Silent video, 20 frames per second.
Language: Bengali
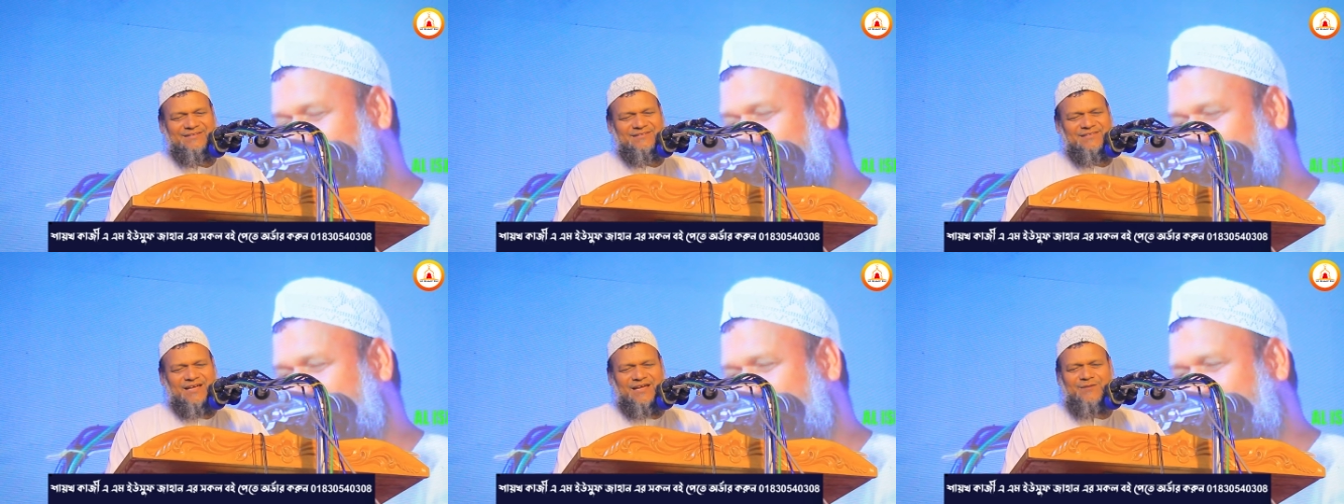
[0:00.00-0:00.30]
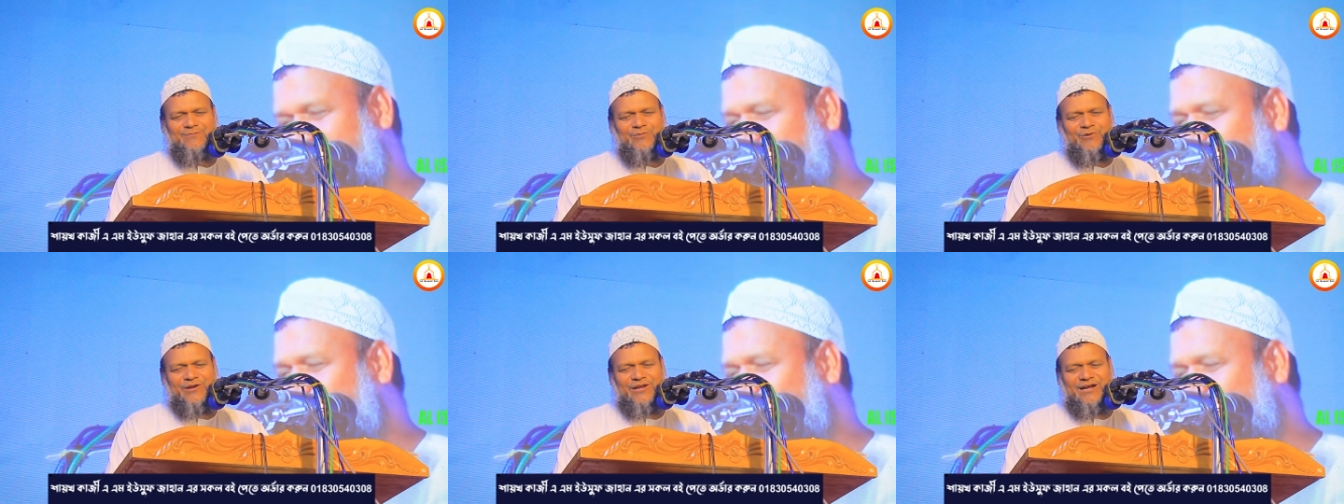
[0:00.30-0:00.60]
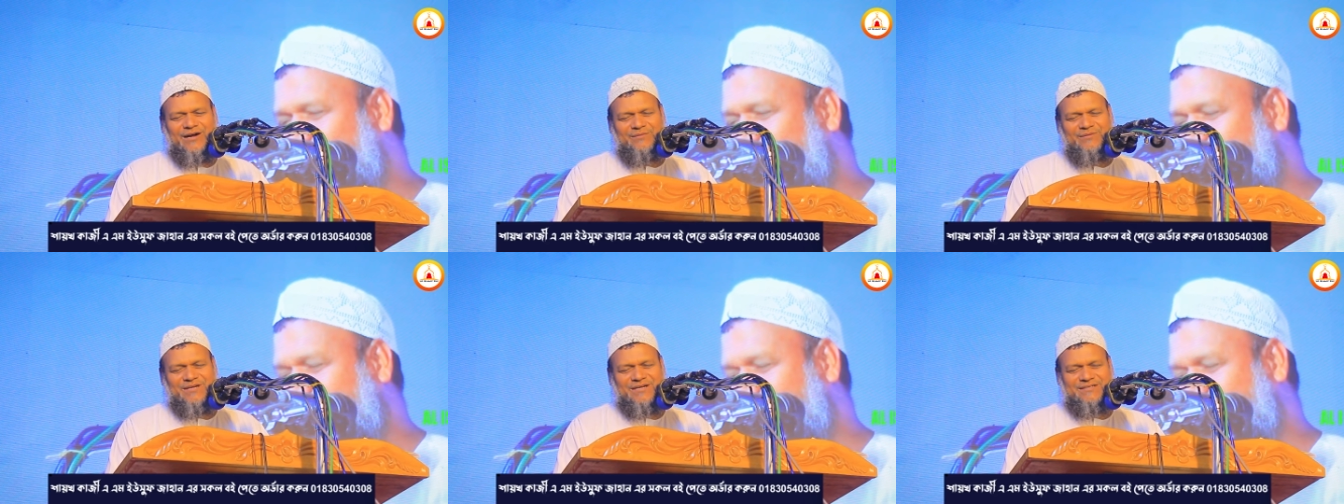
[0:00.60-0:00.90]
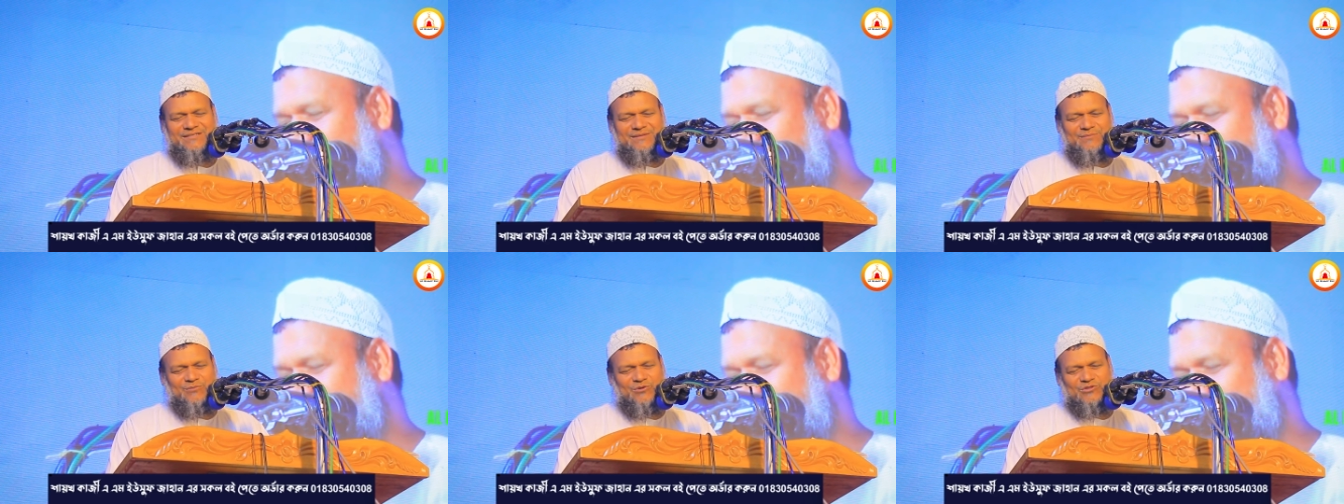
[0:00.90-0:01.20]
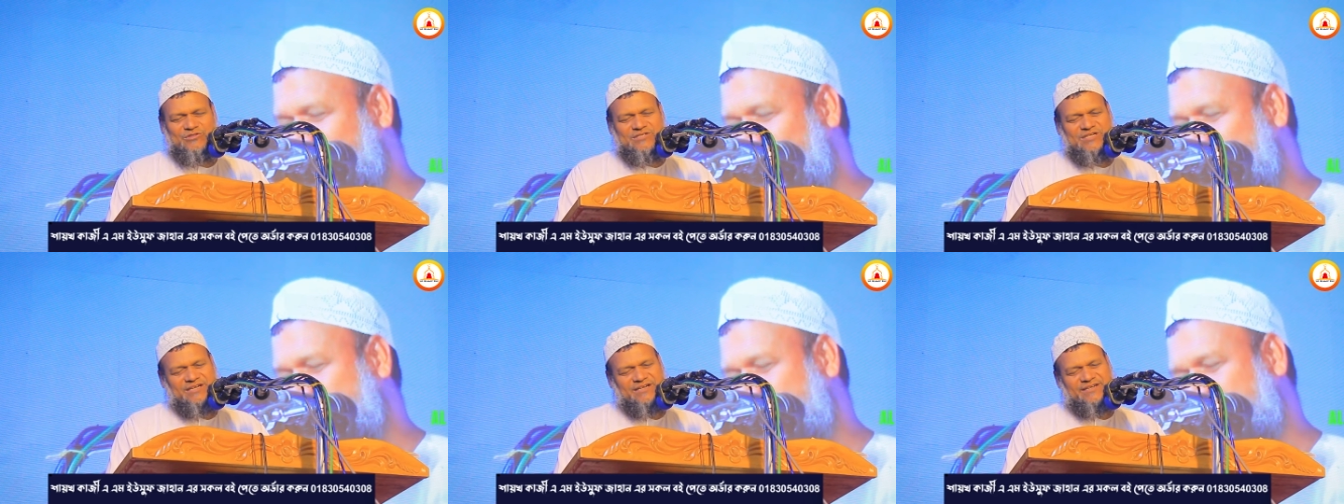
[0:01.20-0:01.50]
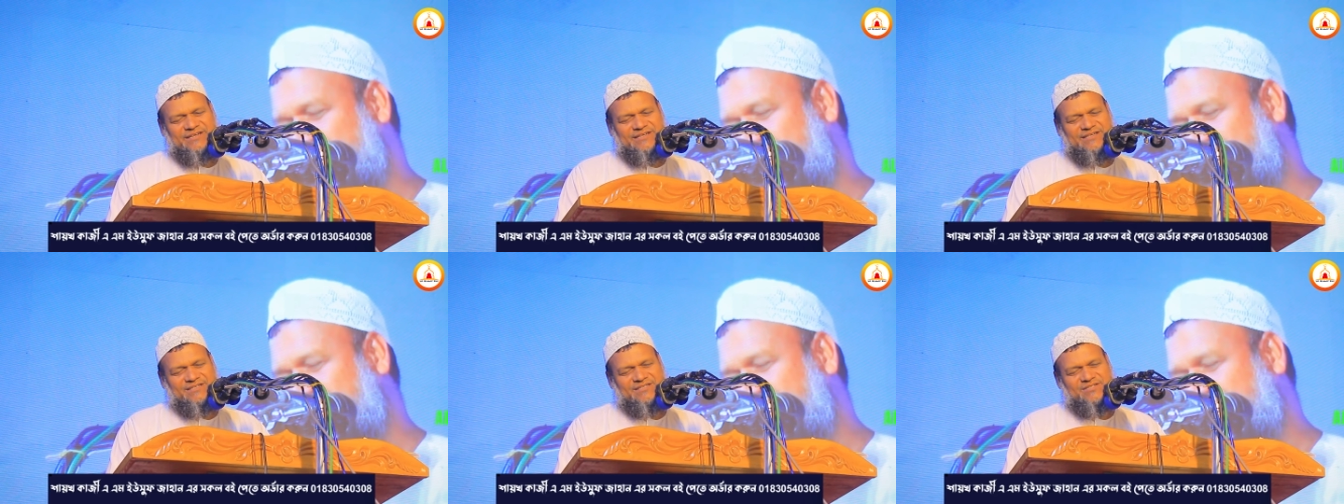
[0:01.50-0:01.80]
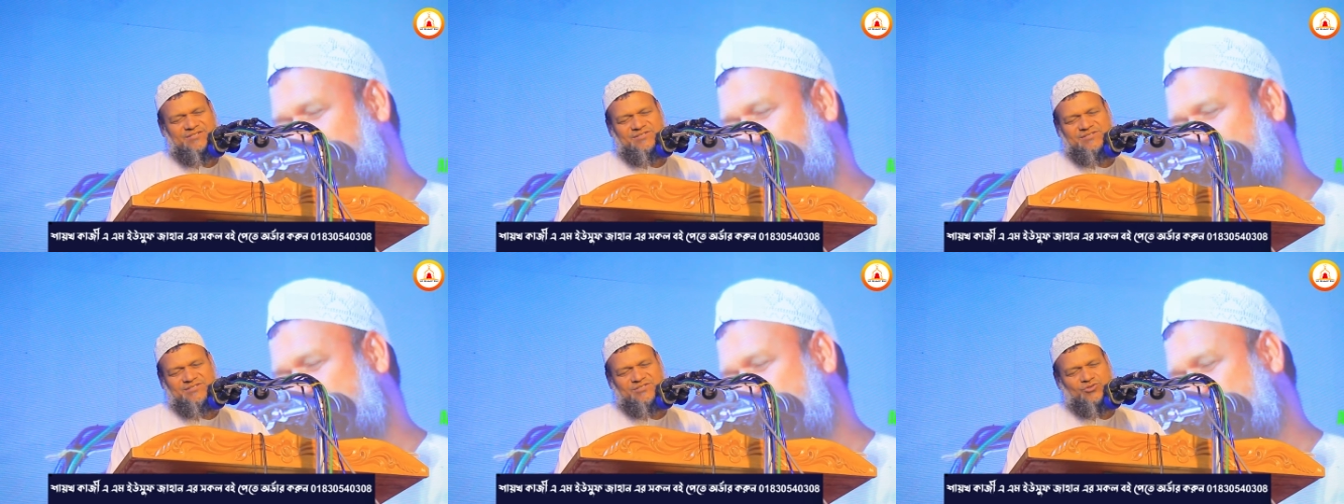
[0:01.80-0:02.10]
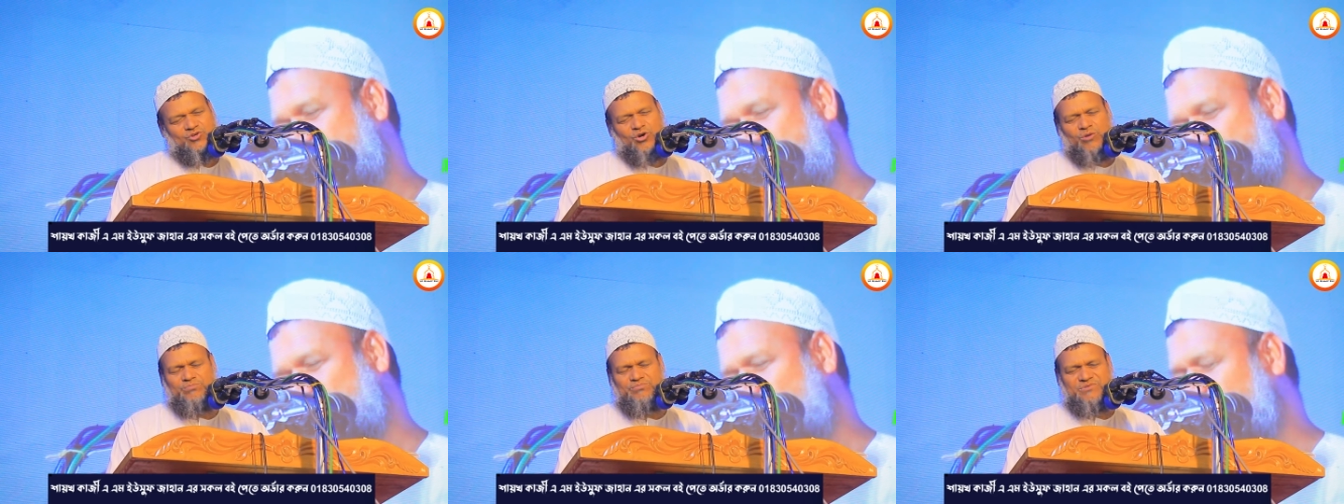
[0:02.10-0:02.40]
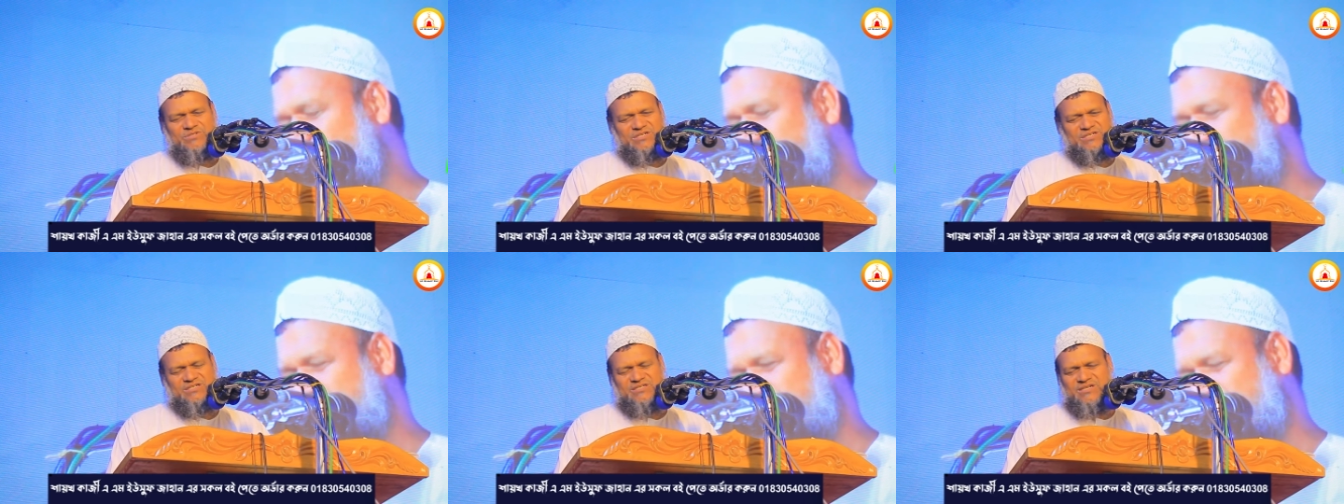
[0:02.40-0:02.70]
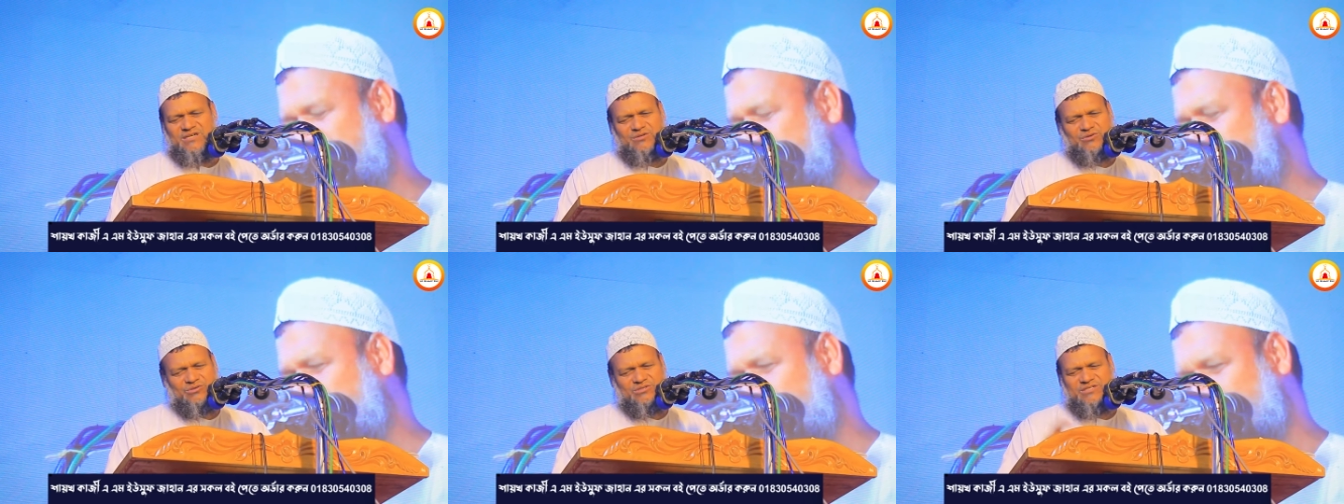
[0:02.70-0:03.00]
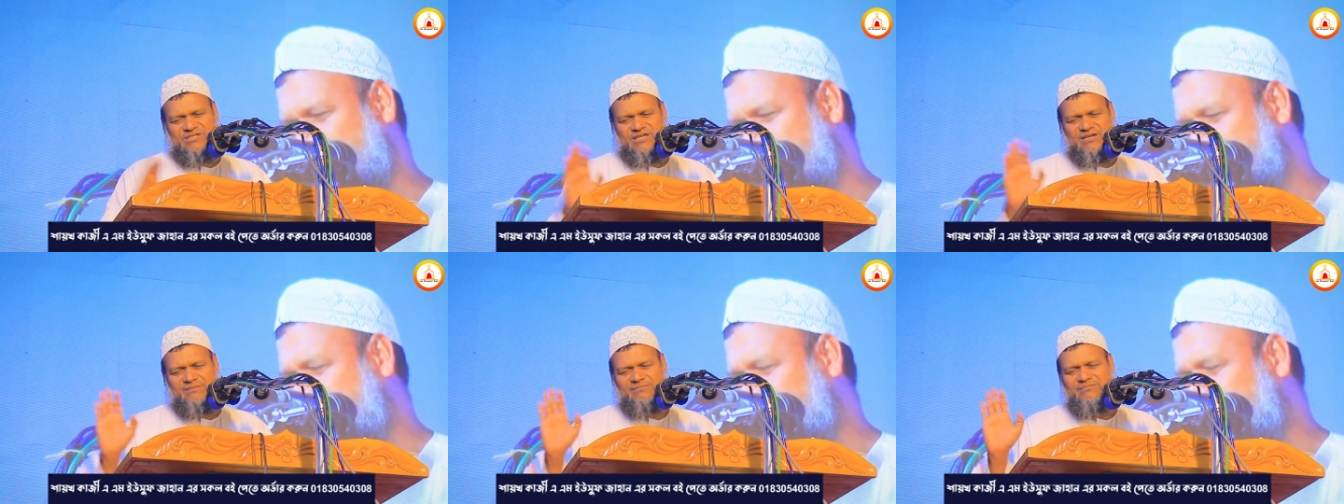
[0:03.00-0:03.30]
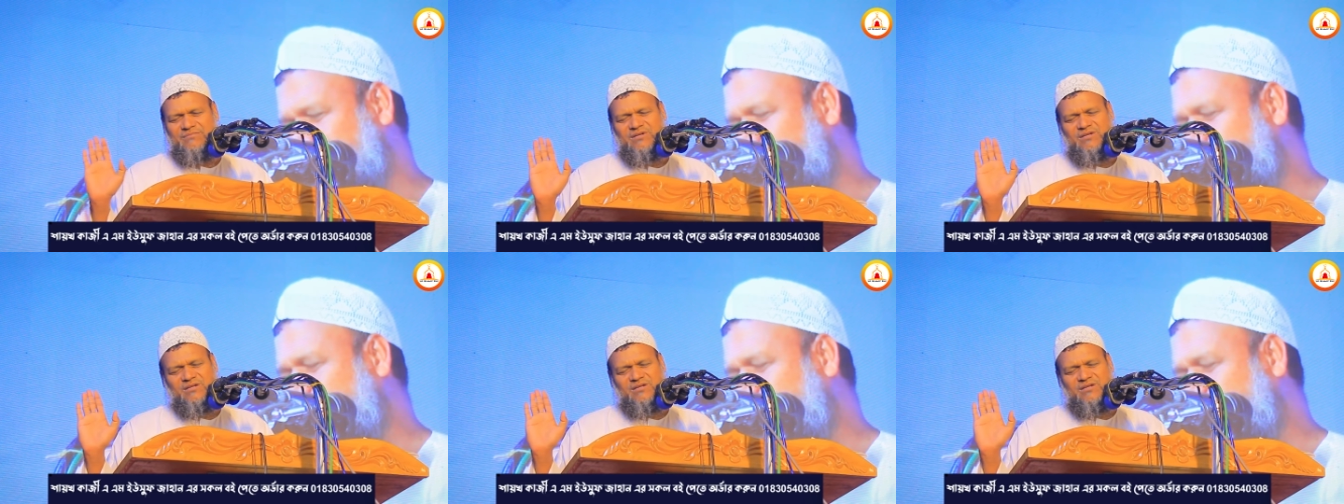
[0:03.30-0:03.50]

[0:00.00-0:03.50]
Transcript: তারপরে আমি একটা মশলা নিয়ে খুব চেষ্টা করছিলাম